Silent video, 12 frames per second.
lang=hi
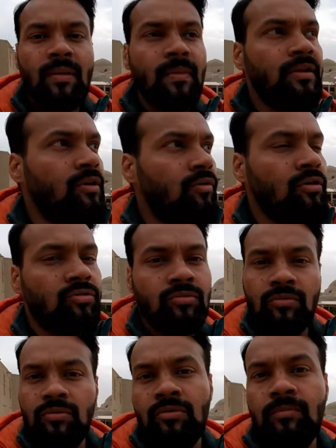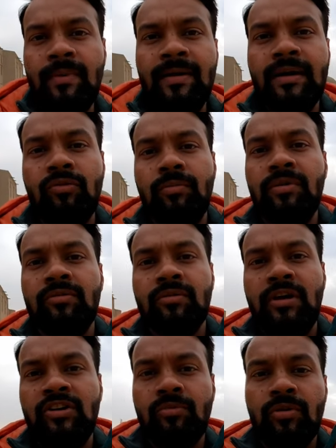अभी अंदर जाऊँगा तो मार्केट वो भी
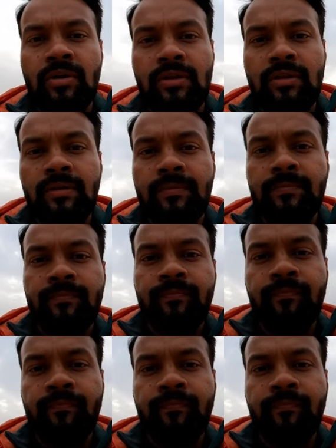एक्सप्लोर करते हैं